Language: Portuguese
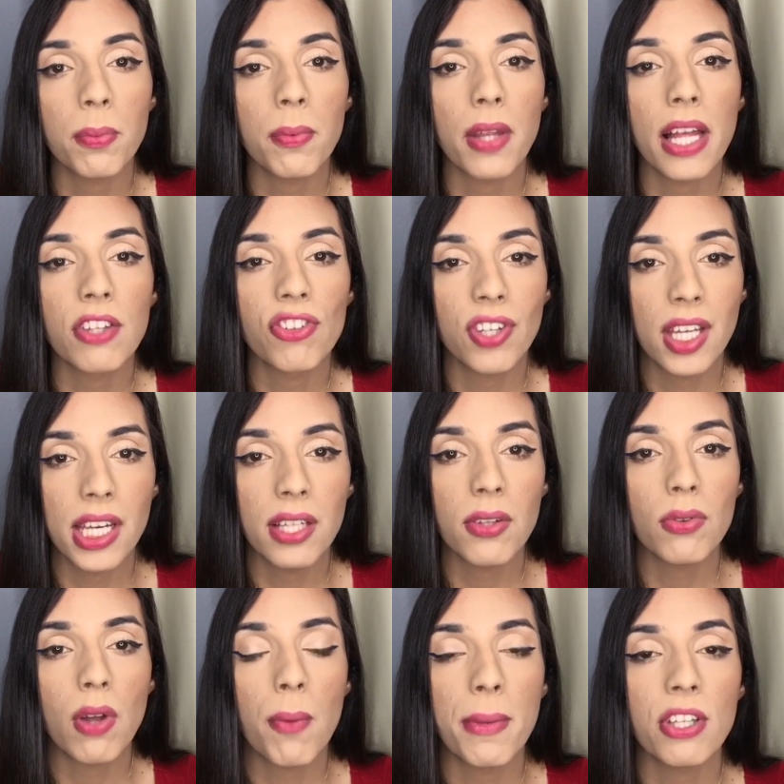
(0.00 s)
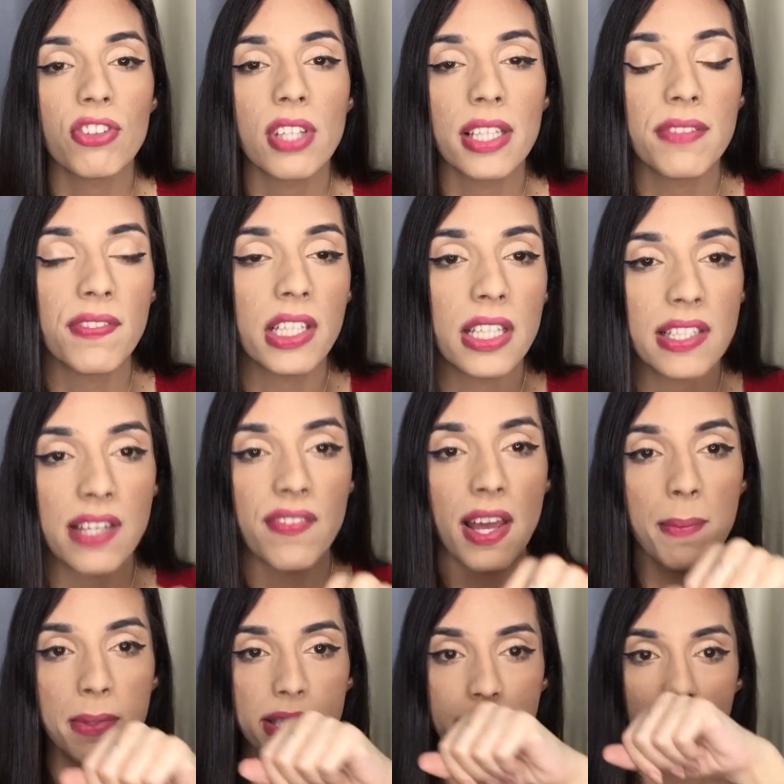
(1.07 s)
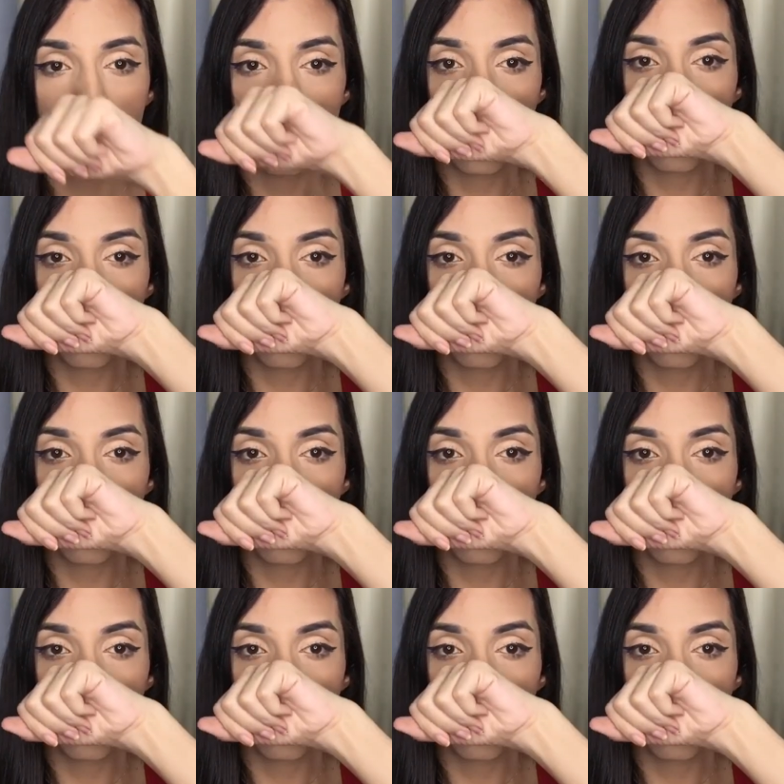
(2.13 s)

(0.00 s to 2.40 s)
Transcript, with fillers: adquirido atualmente têm a ver dessa vibe, assim.